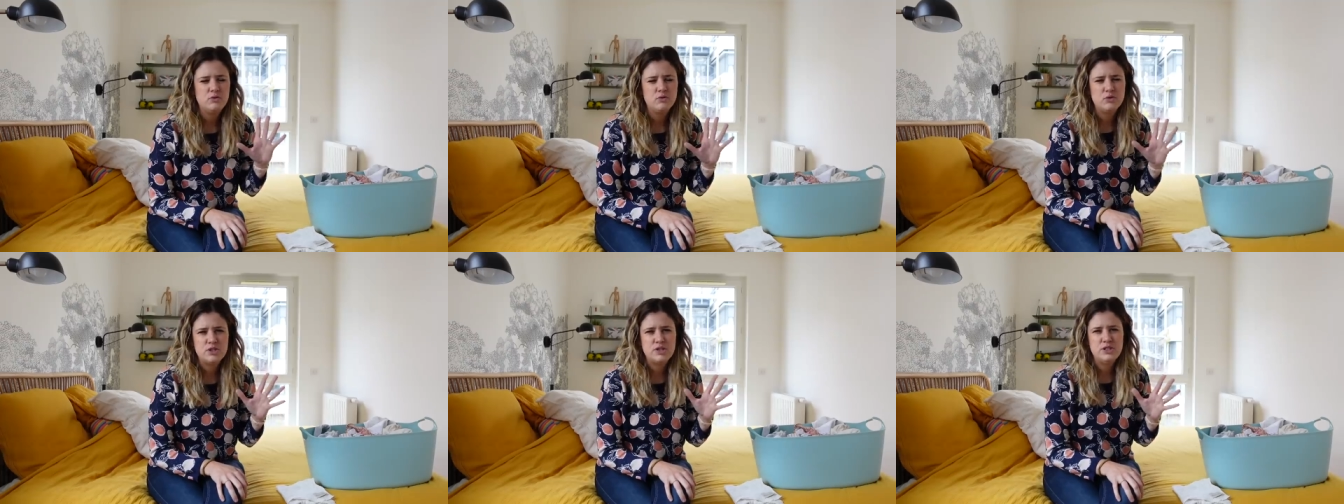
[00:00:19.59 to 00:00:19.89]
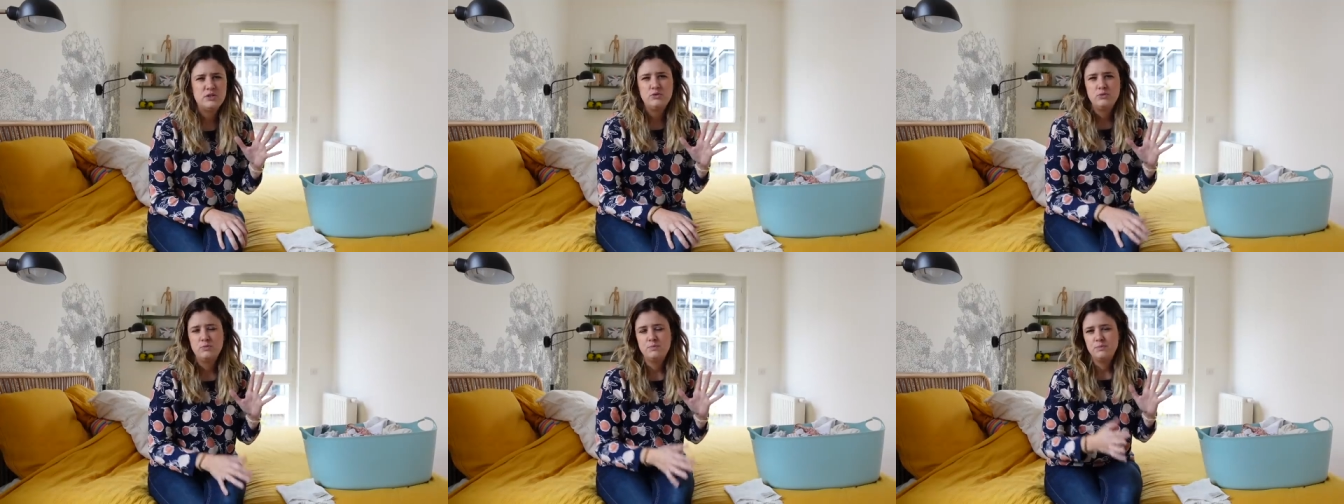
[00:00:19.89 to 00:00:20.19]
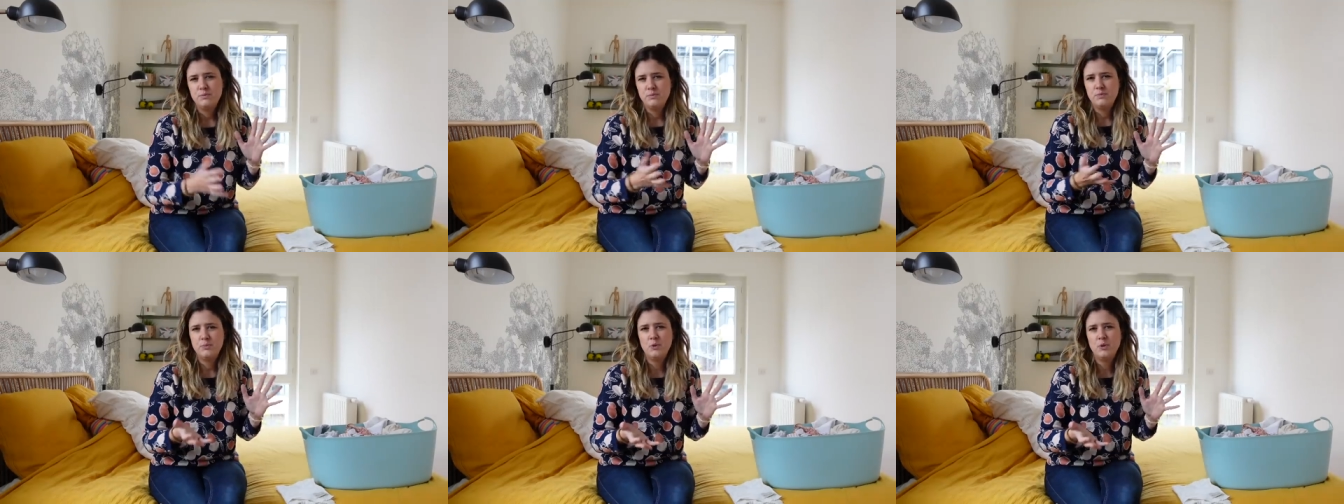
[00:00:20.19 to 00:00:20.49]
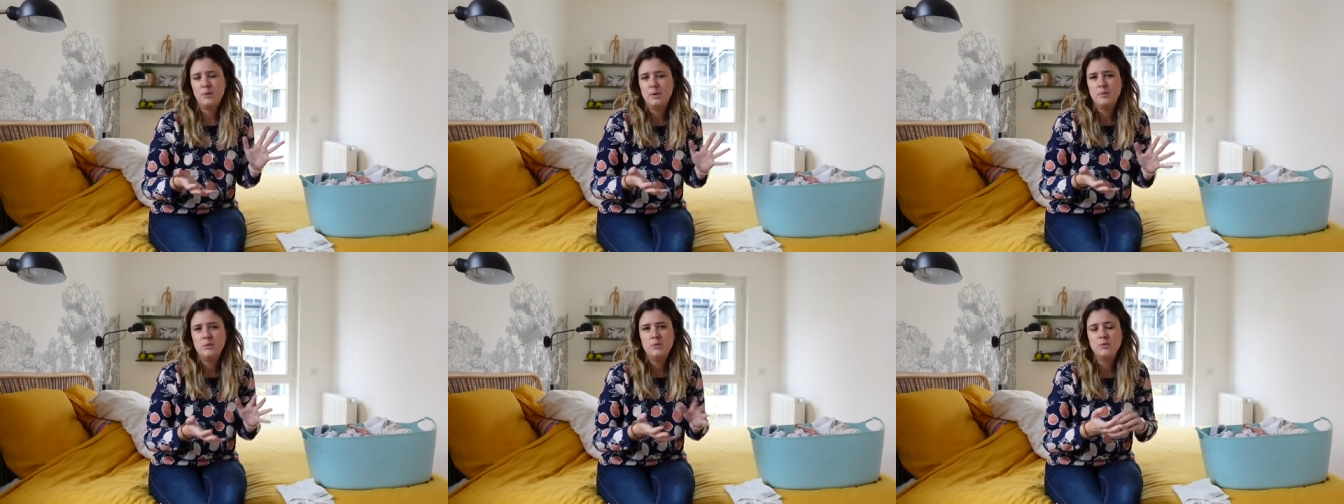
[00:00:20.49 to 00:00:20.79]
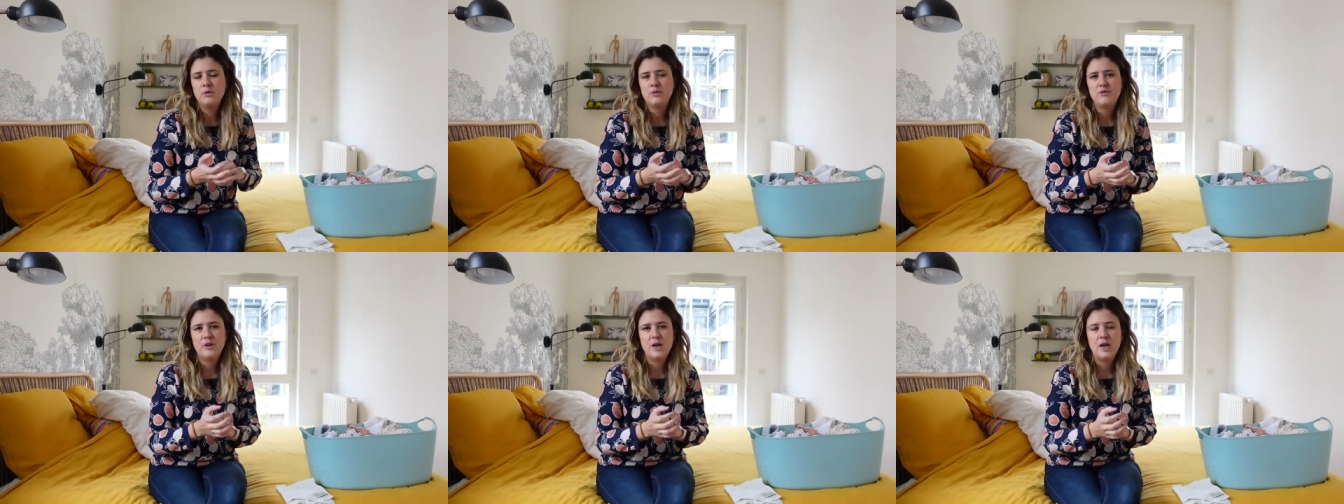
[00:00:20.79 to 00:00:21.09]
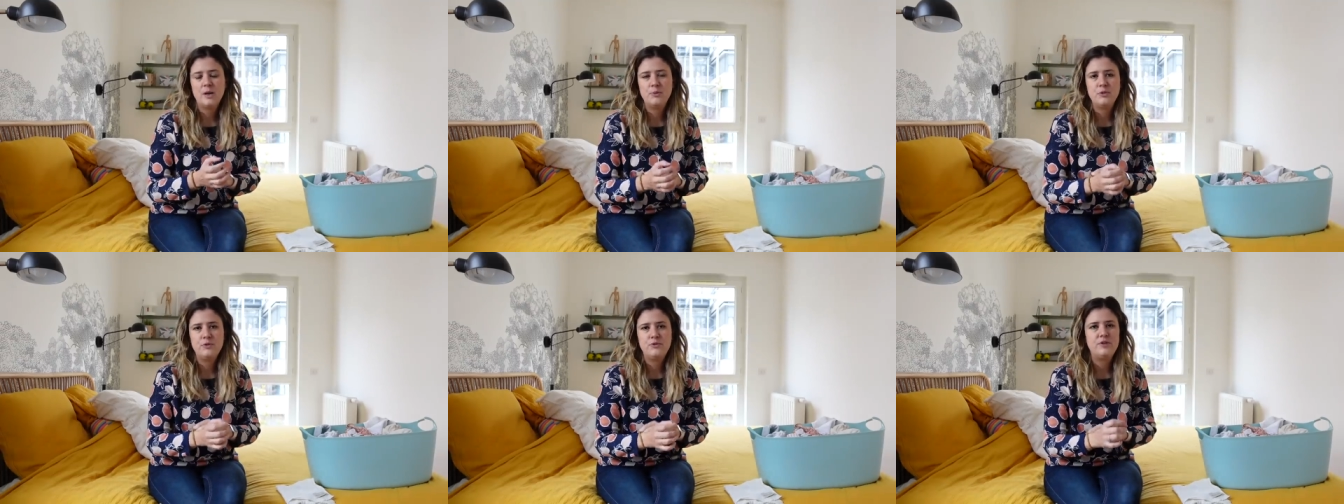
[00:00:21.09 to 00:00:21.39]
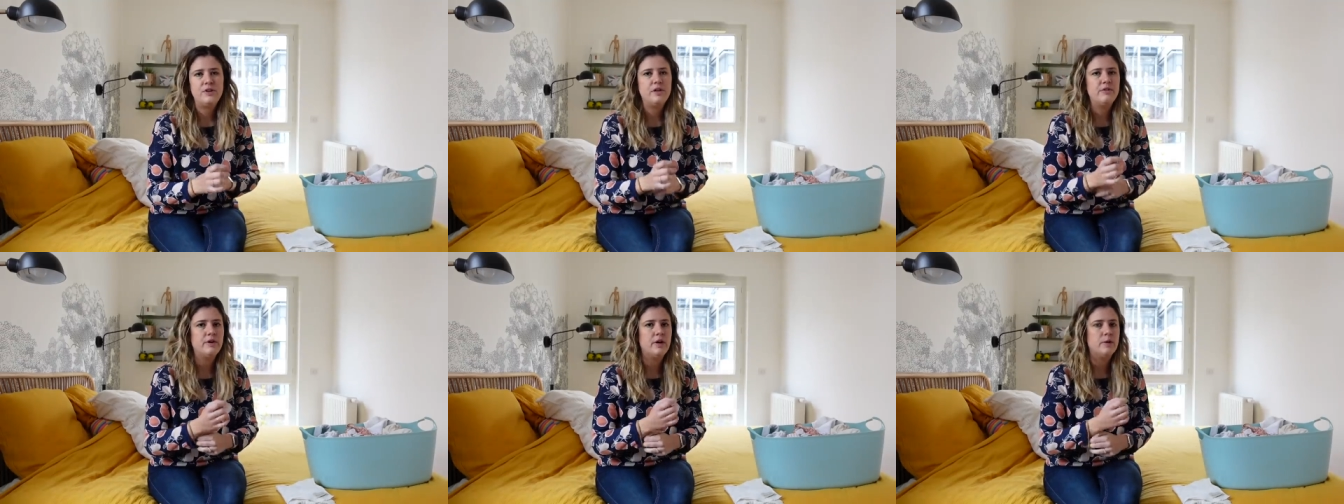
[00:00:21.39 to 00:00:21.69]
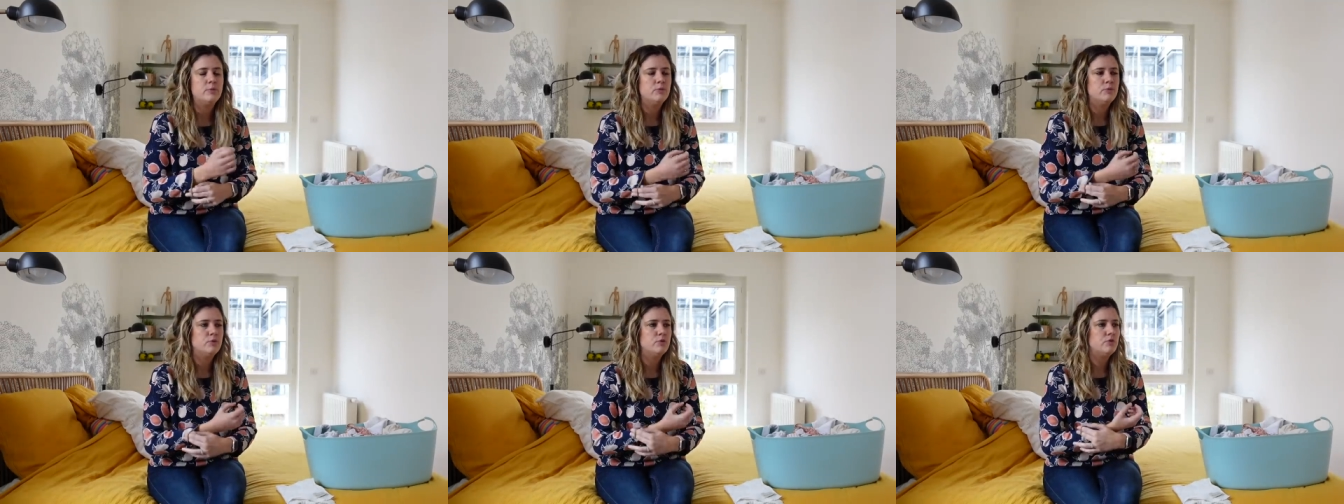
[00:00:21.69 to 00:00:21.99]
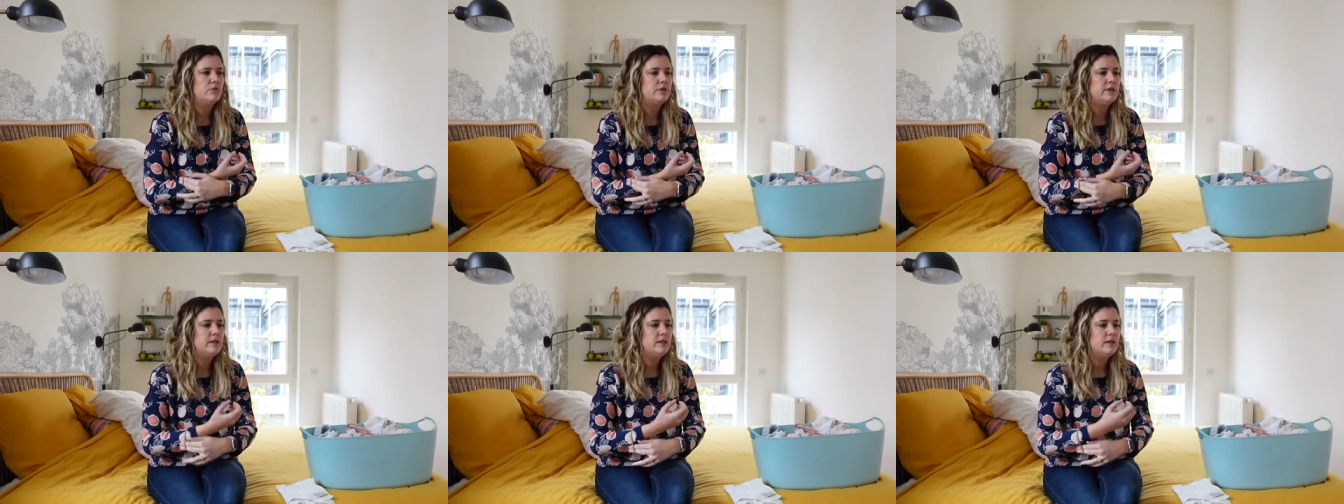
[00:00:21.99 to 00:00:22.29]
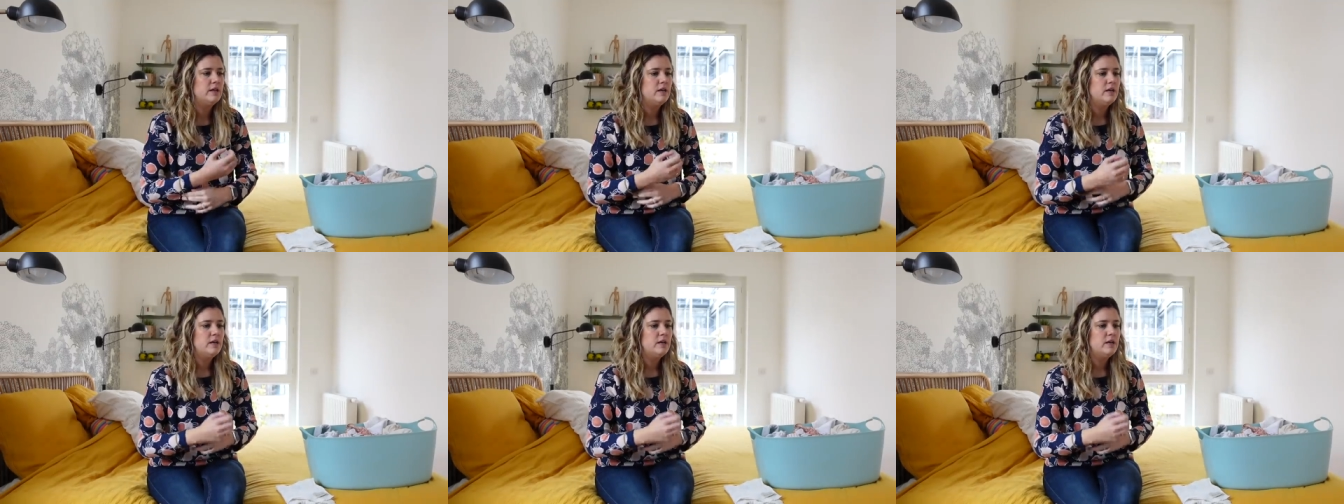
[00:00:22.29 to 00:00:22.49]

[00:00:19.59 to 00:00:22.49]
donc j'ai dû probablement faire un peu de fièvre à un moment donné.